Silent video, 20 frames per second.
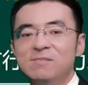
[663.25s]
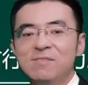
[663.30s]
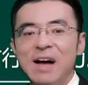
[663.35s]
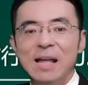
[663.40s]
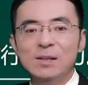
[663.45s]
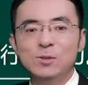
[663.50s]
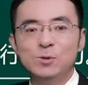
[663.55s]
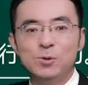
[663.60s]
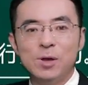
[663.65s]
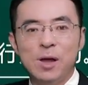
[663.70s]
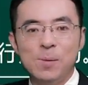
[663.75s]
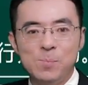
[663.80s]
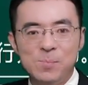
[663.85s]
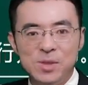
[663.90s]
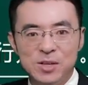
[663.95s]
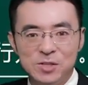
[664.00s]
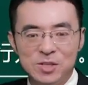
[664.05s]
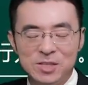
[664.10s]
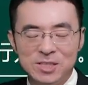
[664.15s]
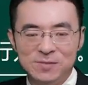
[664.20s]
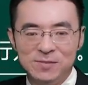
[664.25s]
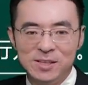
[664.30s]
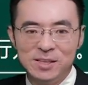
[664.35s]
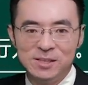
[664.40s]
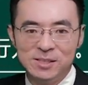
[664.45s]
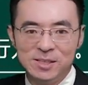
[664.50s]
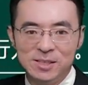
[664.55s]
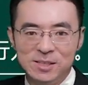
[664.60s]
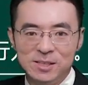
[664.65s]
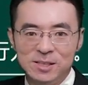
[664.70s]
完全民事行为
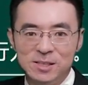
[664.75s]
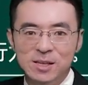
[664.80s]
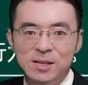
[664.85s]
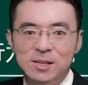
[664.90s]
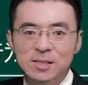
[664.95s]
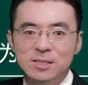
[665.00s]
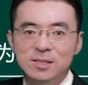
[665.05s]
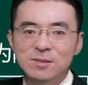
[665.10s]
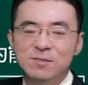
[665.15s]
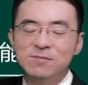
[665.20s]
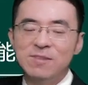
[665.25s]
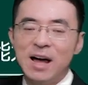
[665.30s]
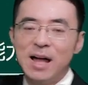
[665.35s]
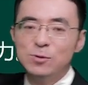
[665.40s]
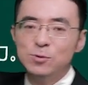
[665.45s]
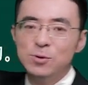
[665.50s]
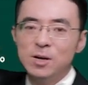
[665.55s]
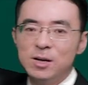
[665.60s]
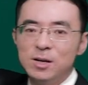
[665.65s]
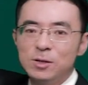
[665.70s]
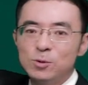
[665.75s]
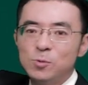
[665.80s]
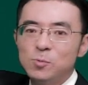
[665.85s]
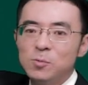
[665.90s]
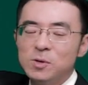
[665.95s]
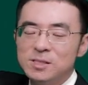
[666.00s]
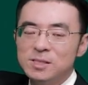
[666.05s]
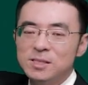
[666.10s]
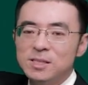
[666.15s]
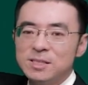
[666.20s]
能力。即完全可以
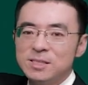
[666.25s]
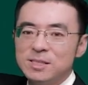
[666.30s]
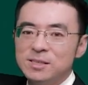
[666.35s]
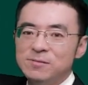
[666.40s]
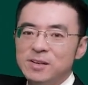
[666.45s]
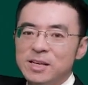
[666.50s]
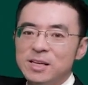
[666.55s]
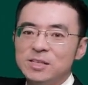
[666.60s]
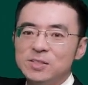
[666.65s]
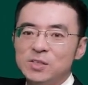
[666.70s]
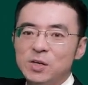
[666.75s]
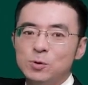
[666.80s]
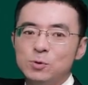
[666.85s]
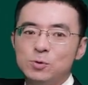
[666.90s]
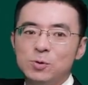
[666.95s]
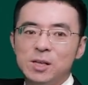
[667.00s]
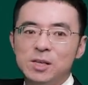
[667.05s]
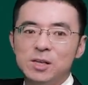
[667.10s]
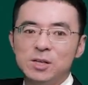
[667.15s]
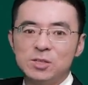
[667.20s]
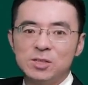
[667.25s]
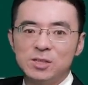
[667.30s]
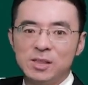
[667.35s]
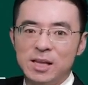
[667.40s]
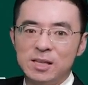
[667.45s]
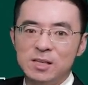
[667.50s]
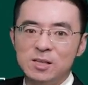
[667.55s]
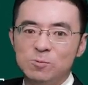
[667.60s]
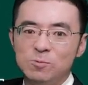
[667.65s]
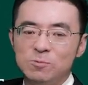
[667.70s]
通过自己行为享有权利、承
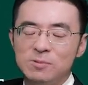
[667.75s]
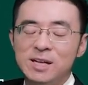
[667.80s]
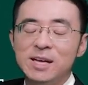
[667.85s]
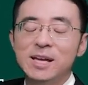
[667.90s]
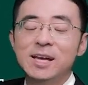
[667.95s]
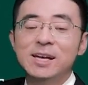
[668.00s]
担义务、